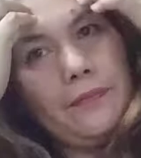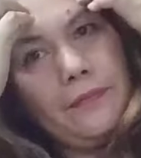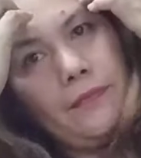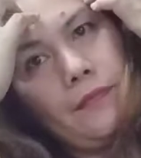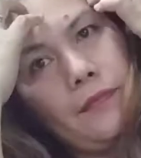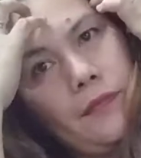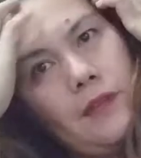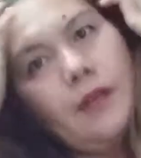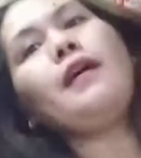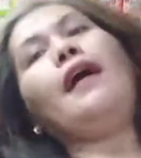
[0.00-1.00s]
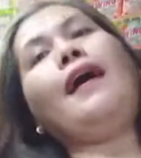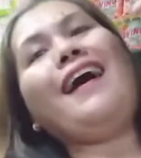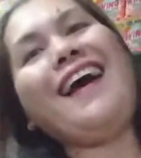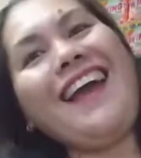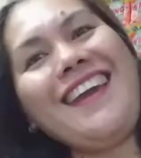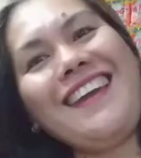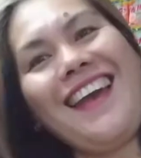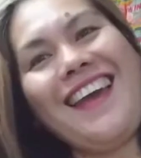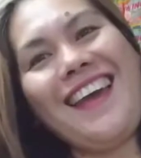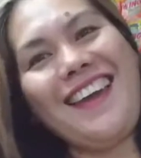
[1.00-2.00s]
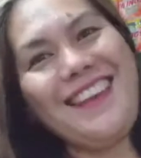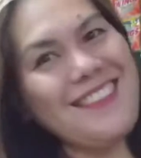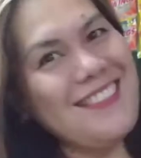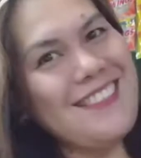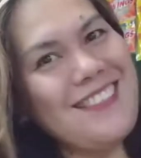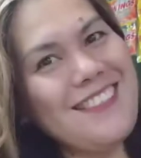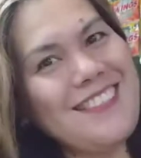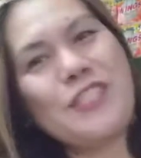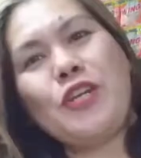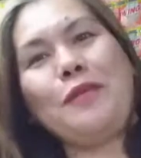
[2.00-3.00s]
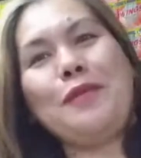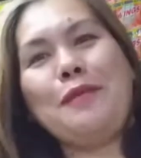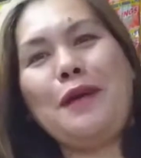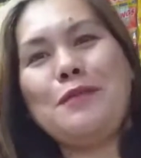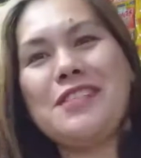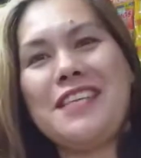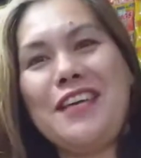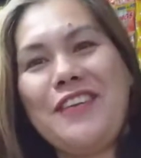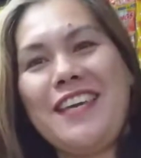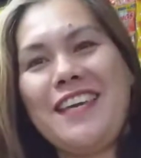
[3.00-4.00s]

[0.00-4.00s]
Hi guys, this is Chubby Mom TV.